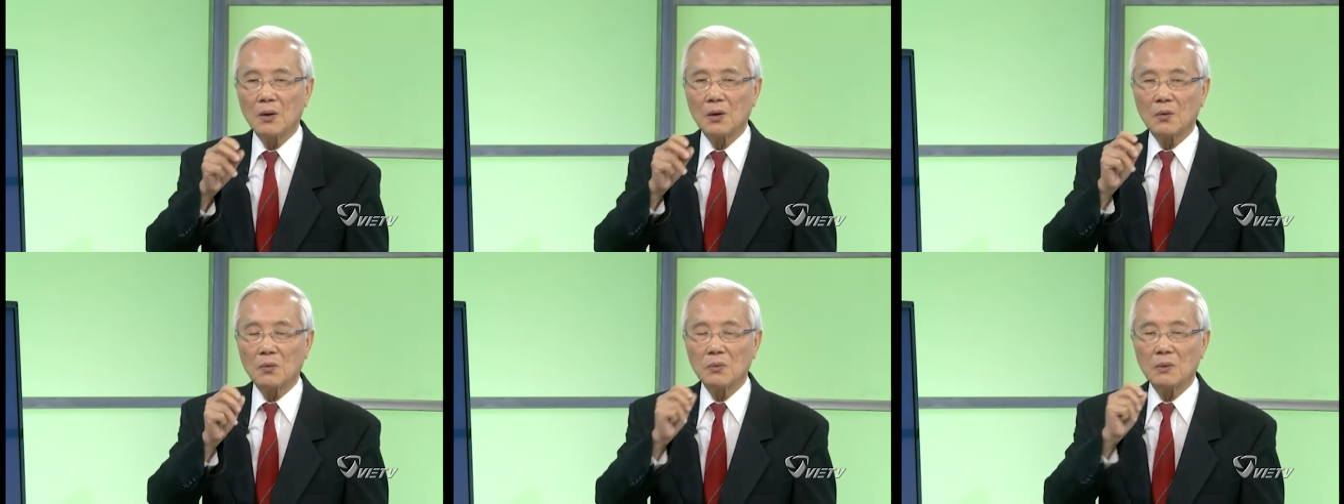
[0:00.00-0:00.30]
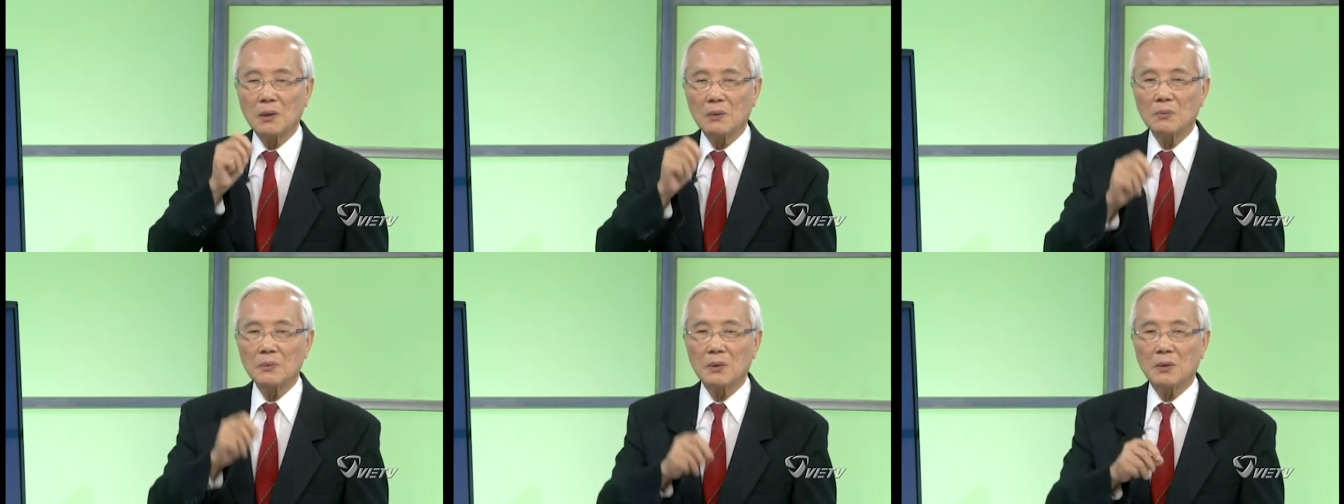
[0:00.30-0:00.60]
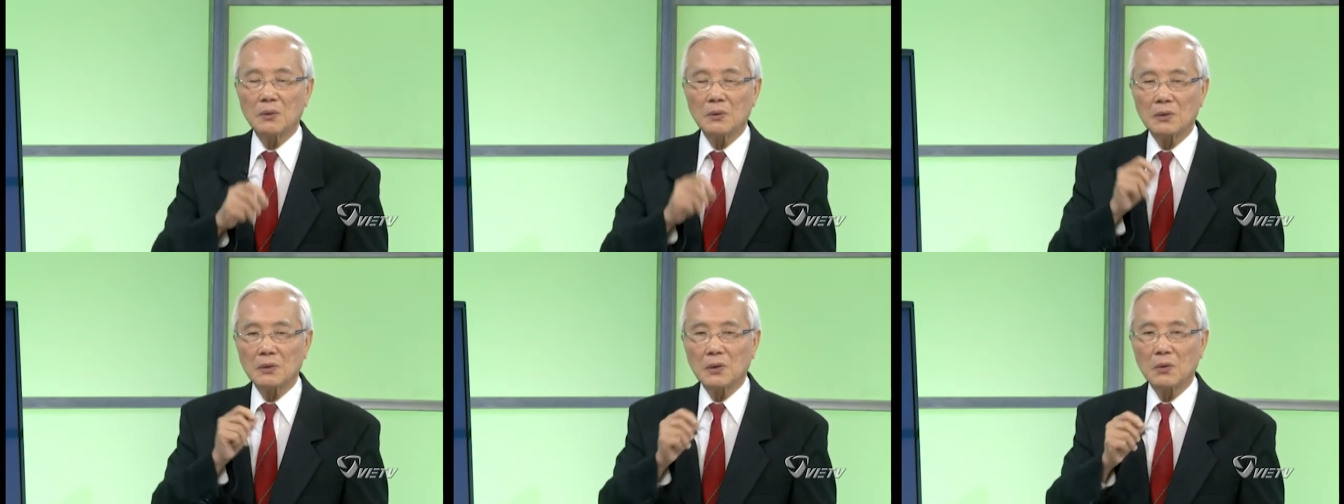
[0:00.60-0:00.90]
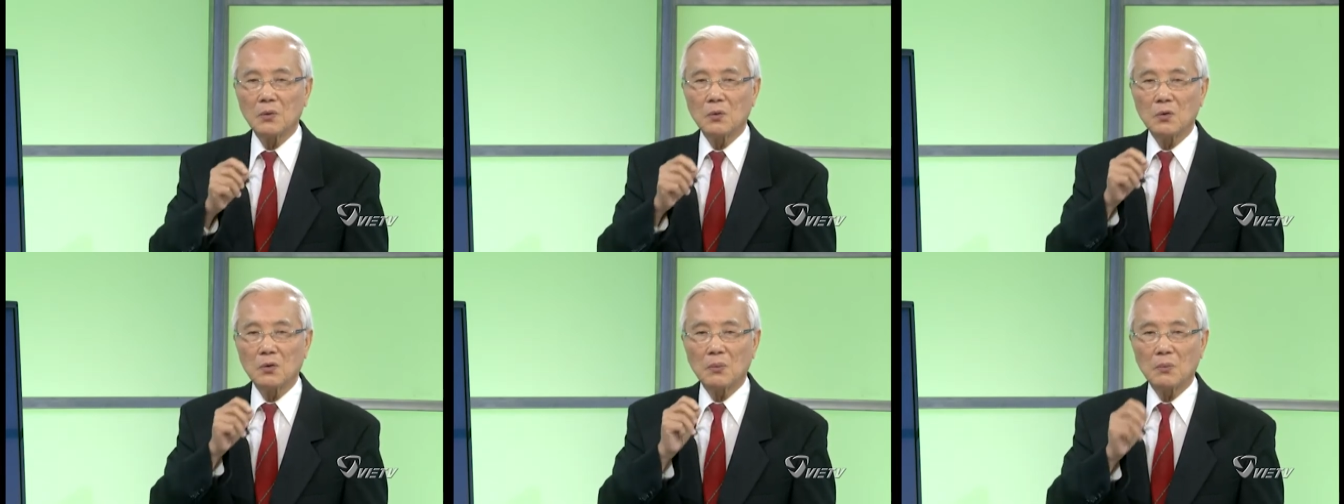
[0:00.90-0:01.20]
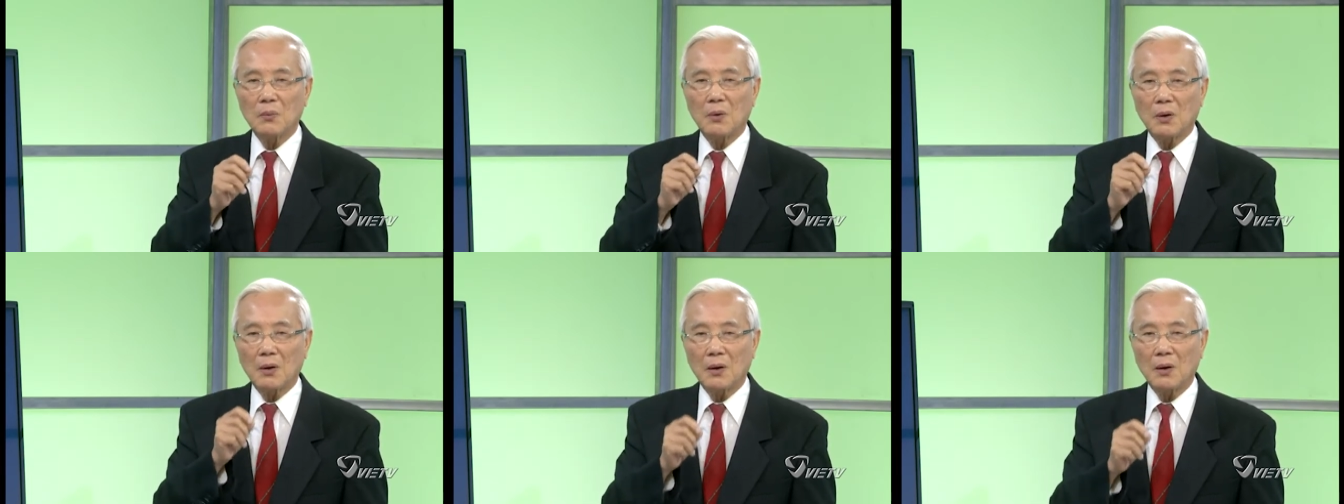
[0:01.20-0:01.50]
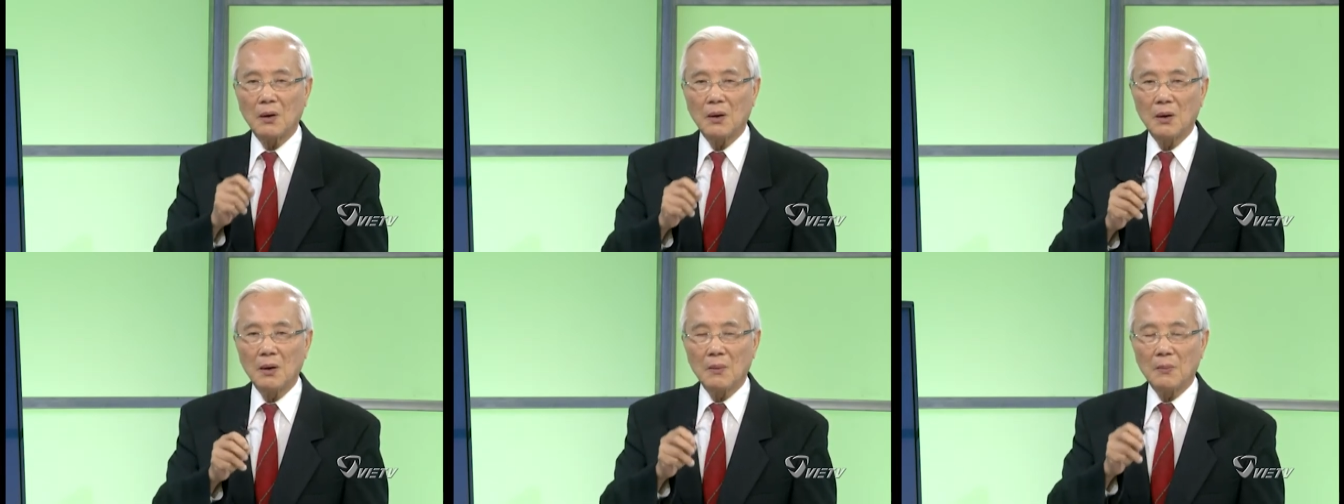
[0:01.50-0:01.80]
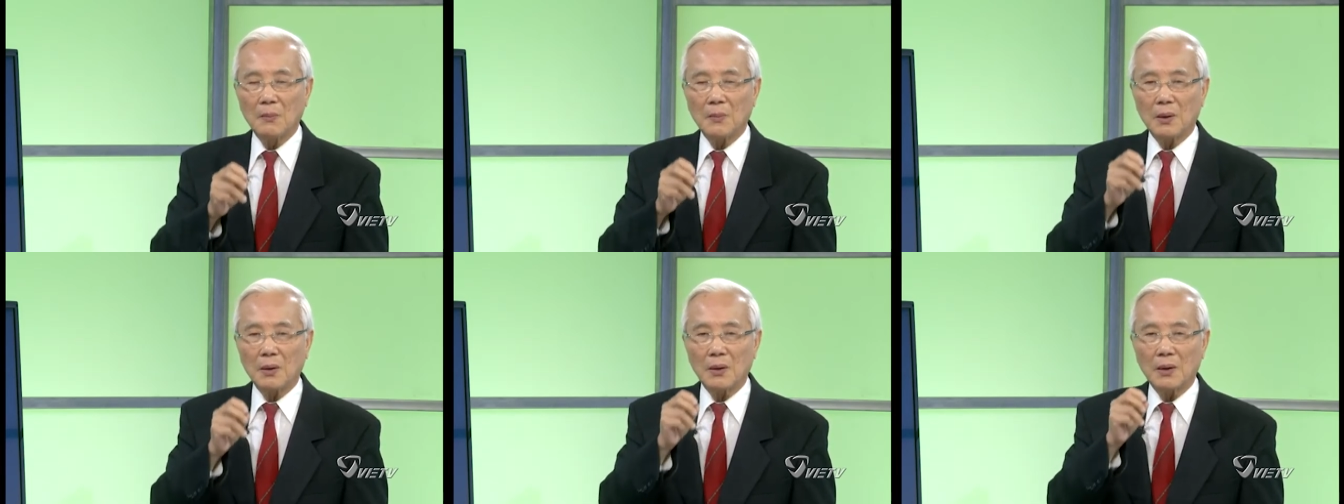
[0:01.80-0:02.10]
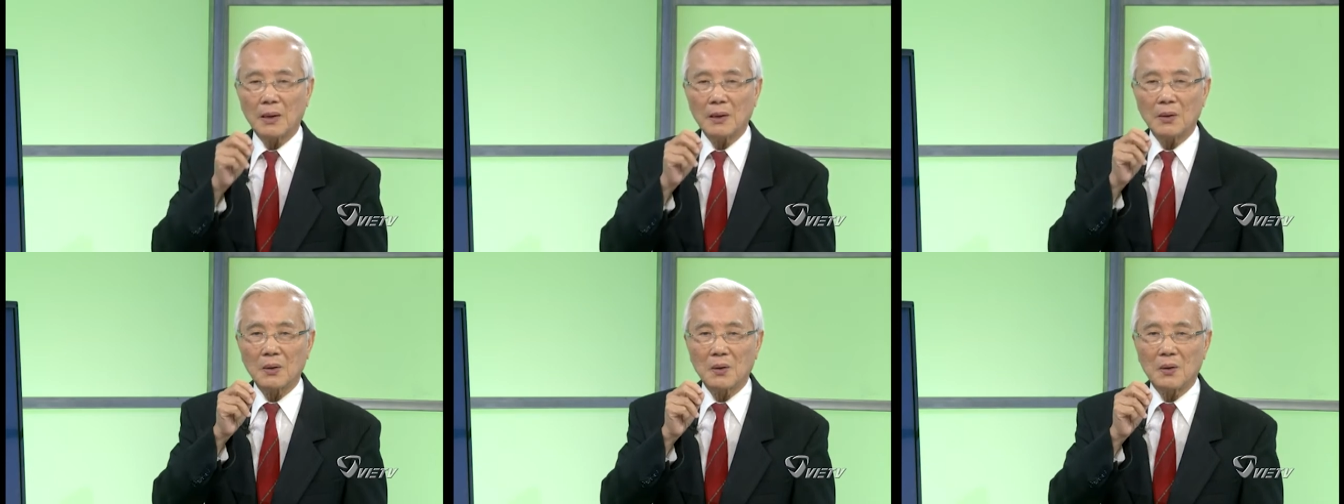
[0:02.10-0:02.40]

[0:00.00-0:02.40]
cũng giống như con trâu con bò mà nó ăn